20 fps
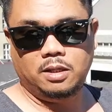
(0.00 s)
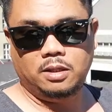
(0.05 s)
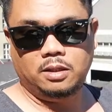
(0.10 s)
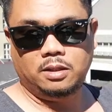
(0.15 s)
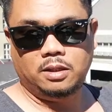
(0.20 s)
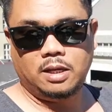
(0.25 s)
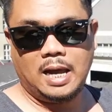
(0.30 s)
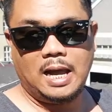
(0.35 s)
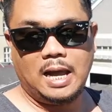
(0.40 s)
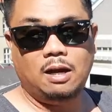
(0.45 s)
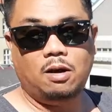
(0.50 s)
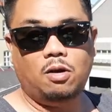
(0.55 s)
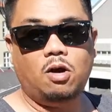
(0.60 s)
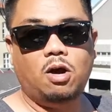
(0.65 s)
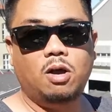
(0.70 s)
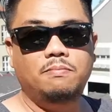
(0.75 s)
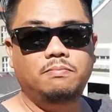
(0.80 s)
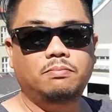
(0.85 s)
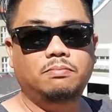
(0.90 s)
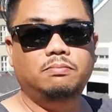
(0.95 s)

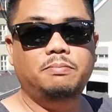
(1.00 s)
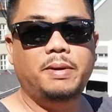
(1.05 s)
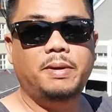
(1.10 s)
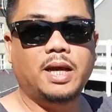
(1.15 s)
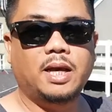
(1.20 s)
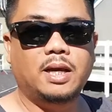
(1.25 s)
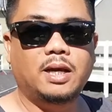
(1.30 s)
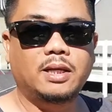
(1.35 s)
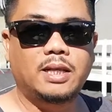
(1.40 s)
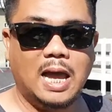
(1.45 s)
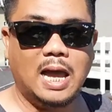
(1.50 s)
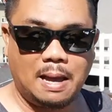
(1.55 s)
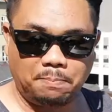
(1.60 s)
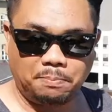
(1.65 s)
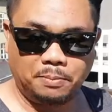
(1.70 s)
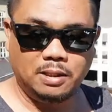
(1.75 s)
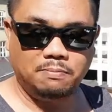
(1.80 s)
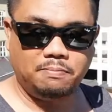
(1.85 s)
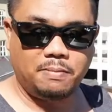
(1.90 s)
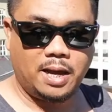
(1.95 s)
500 เมกะเฮิร์ตอัพ
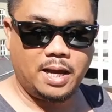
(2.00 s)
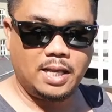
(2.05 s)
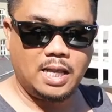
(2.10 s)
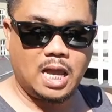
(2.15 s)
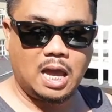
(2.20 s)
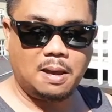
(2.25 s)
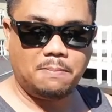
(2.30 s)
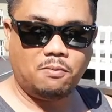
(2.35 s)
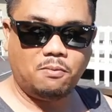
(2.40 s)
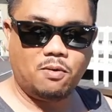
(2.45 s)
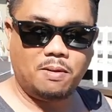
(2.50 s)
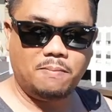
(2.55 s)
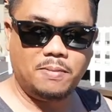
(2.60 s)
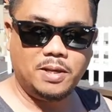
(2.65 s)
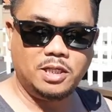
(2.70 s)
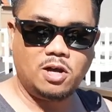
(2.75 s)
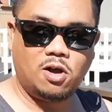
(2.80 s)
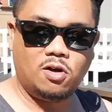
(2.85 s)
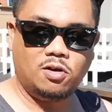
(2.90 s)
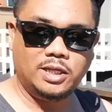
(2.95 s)
ขึ้นไปนะฮะเพราะว่าเป็น
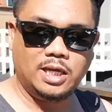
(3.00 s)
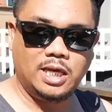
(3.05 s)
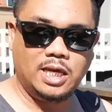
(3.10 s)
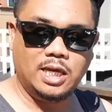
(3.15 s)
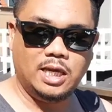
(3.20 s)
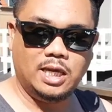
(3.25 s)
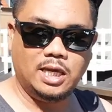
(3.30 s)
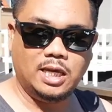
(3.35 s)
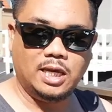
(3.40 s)
ช่องที่